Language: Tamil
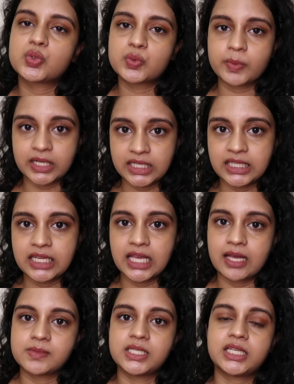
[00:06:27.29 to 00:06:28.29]
யூஸ்
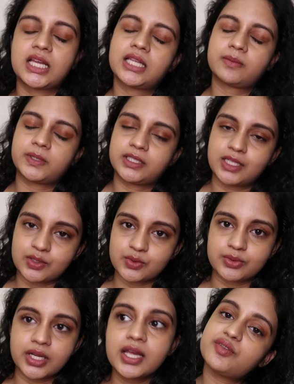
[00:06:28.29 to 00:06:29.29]
பண்ணியிருக்கேன் அப்படின்னா அதை பற்றி நான்
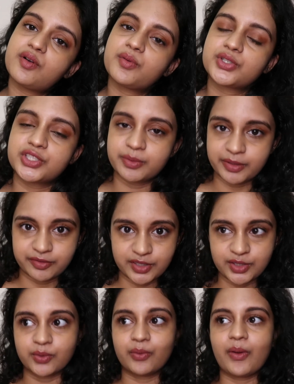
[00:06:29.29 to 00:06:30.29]
சொல்லுவேன் ஃபார் வாட்சிங் மை
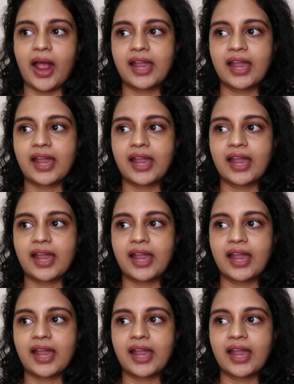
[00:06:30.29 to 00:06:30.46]
வீடியோ